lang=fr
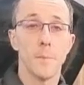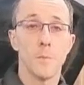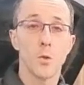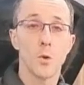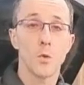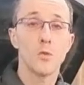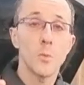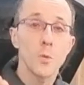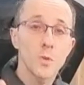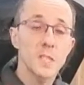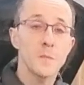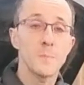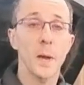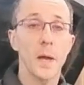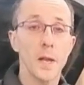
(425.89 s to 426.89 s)
donc de mon
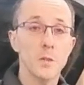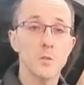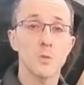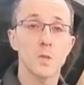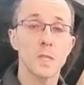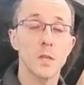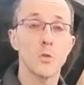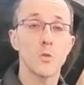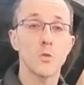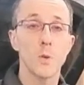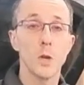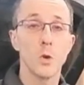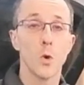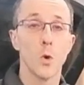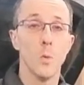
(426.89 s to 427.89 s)
expérience sur cette
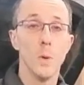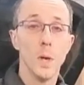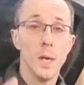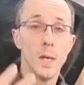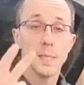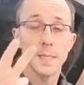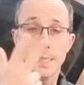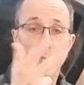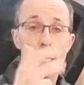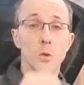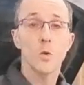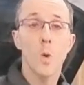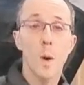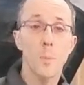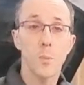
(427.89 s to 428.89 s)
Twingo, ça serait
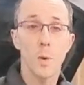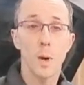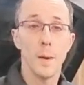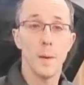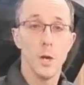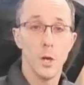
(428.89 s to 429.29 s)
trois points.